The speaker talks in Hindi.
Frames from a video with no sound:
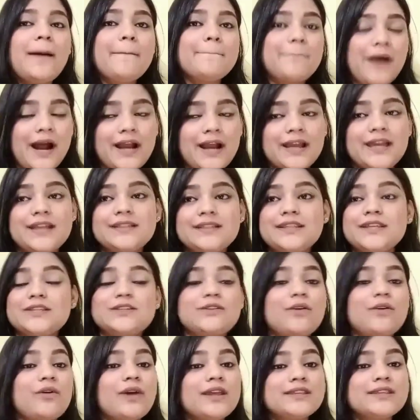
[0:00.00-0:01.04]
बाकी दिस
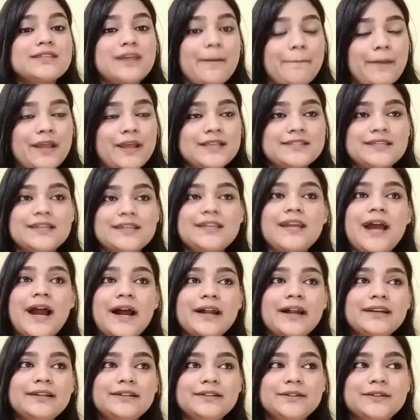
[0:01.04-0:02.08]
सॉन्ग इज़ अमेजिंग
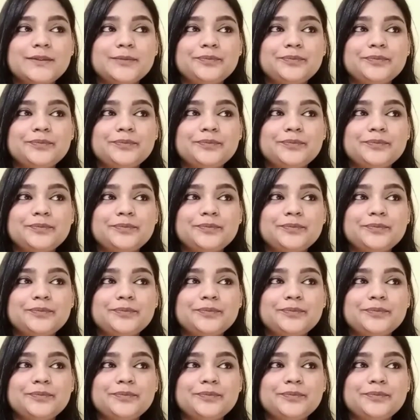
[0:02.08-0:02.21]
एंड